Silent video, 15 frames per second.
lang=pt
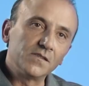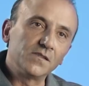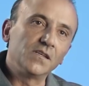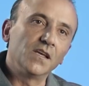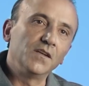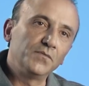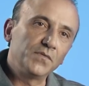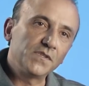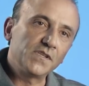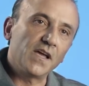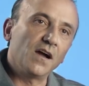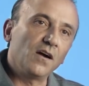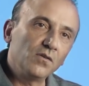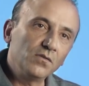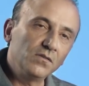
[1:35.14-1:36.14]
Se ele fizer
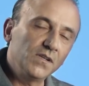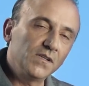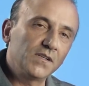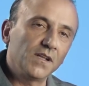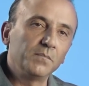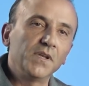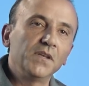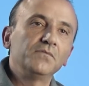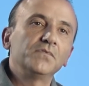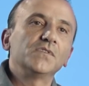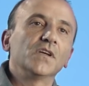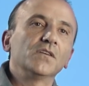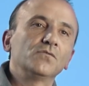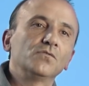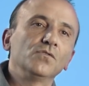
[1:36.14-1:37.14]
algo, ele está
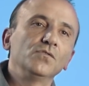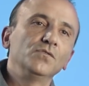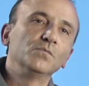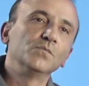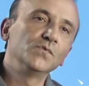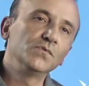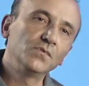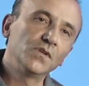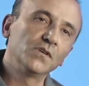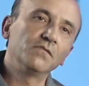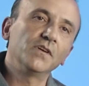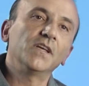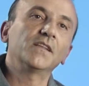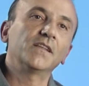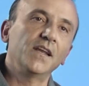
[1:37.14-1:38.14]
beneficiando todo mundo que
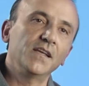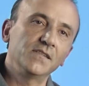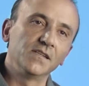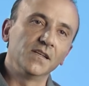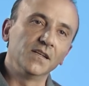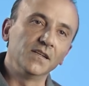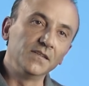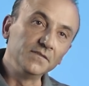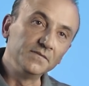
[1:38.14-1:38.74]
vem atrás dele.